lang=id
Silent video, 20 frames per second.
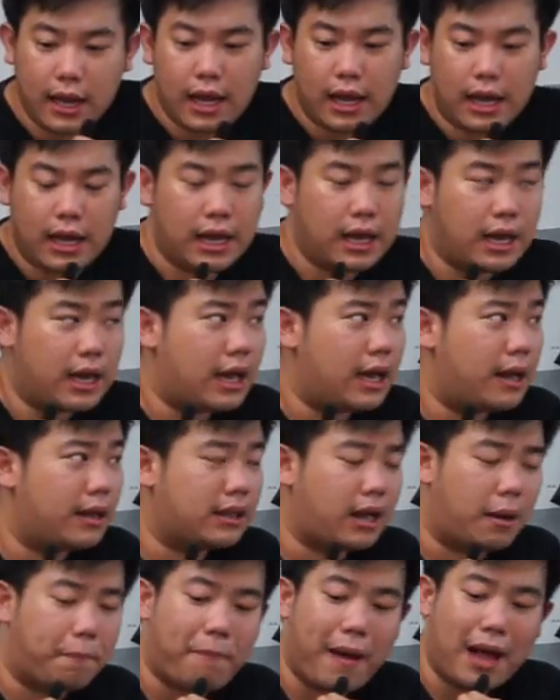eh,
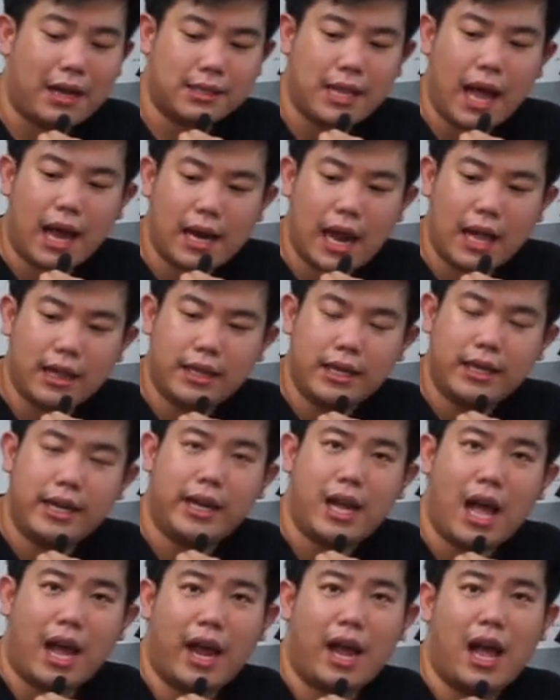terpasang nanti di
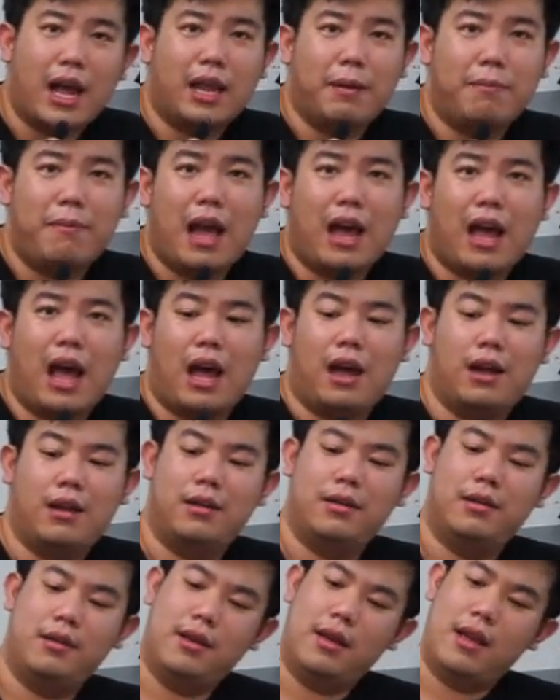kaki-kaki belakang
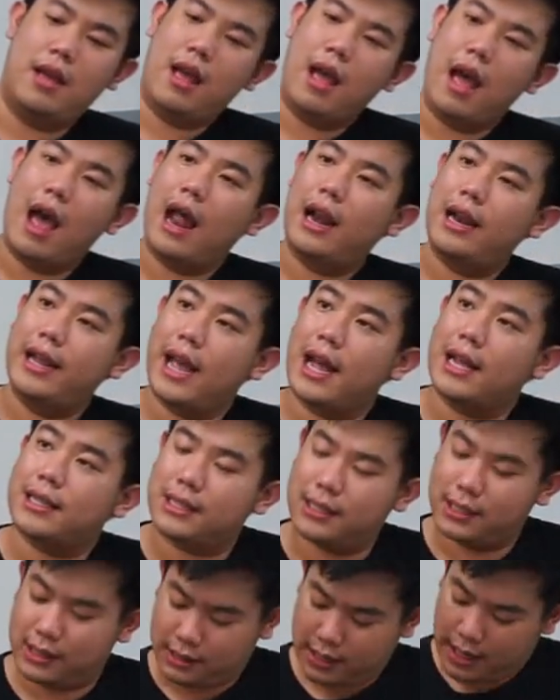
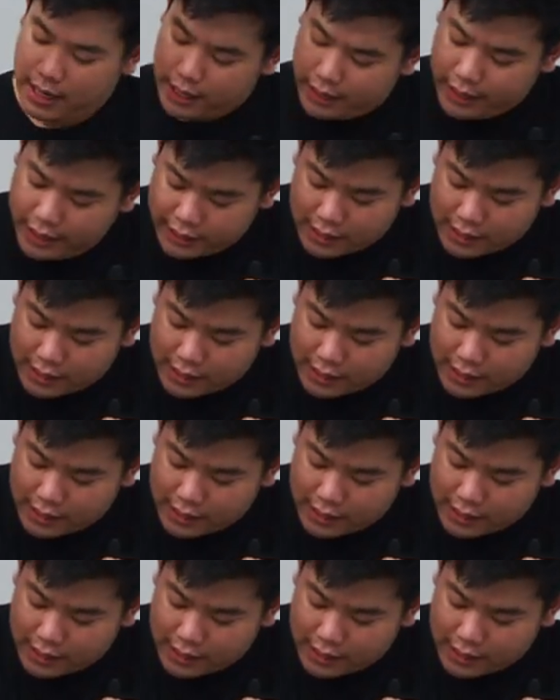alias di